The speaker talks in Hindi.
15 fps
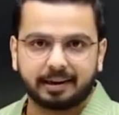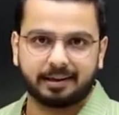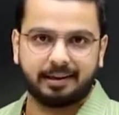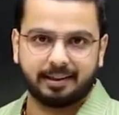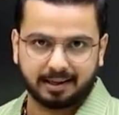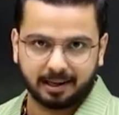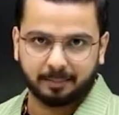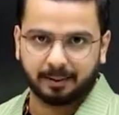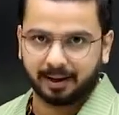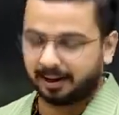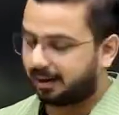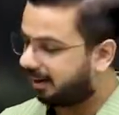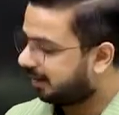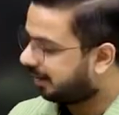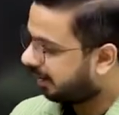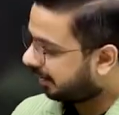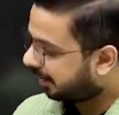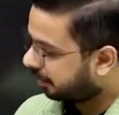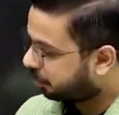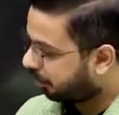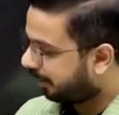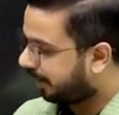exactly दिखा पाएगा
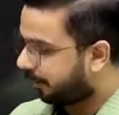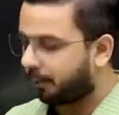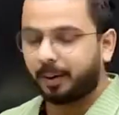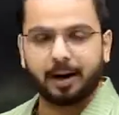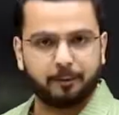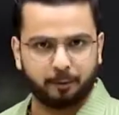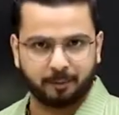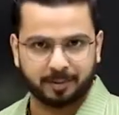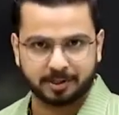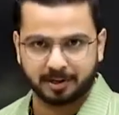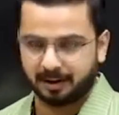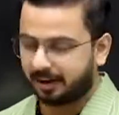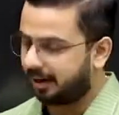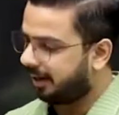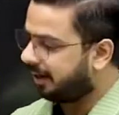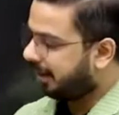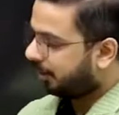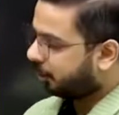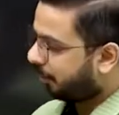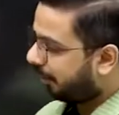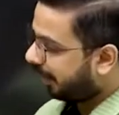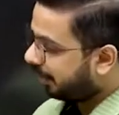कि जो मेरे मोबाइल फ़ोन पर चल रहा है
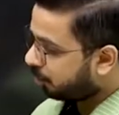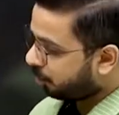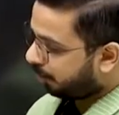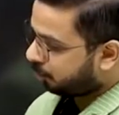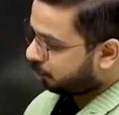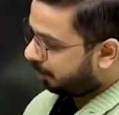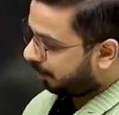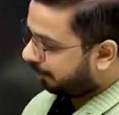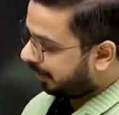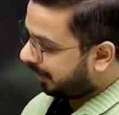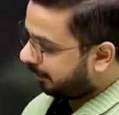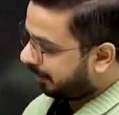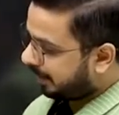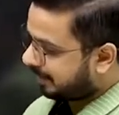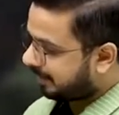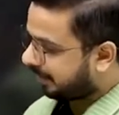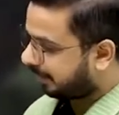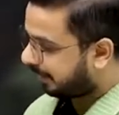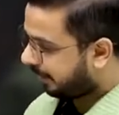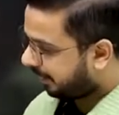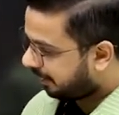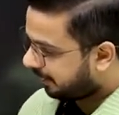तो मैंने सुबह सुबह अपनी ई
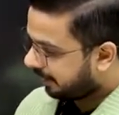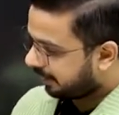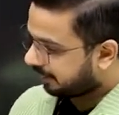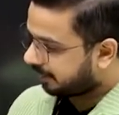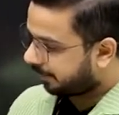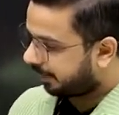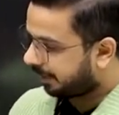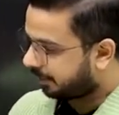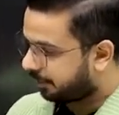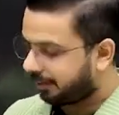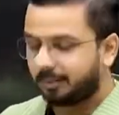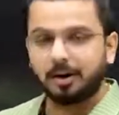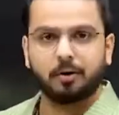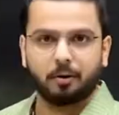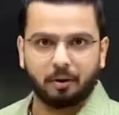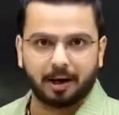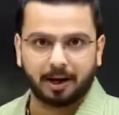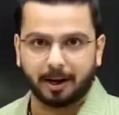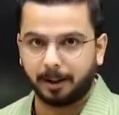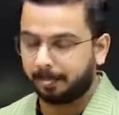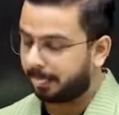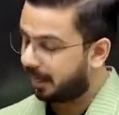चेक करें जब मैंने जी
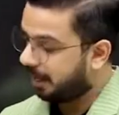खोला